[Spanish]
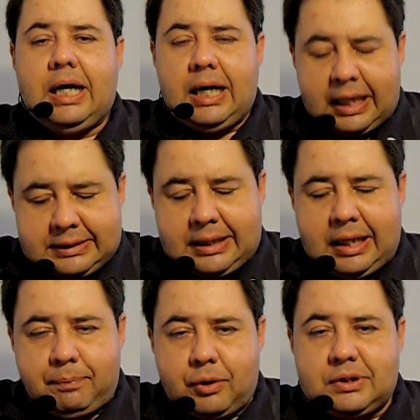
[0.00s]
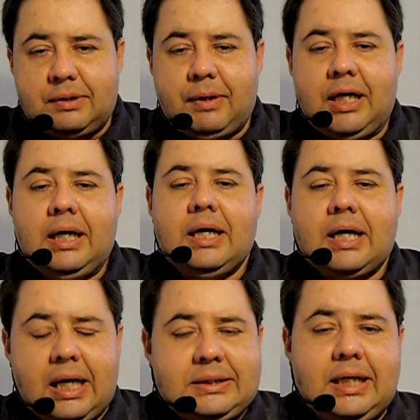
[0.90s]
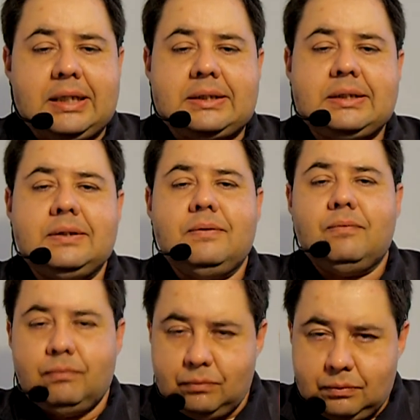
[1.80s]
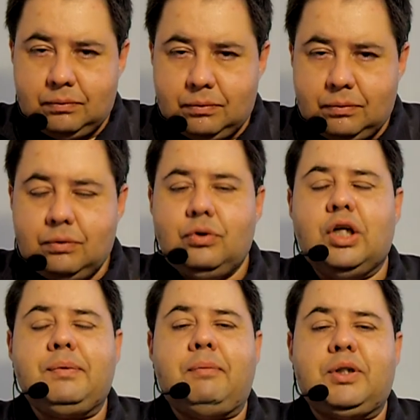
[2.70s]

hasta la próxima. Gracias. Nos vemos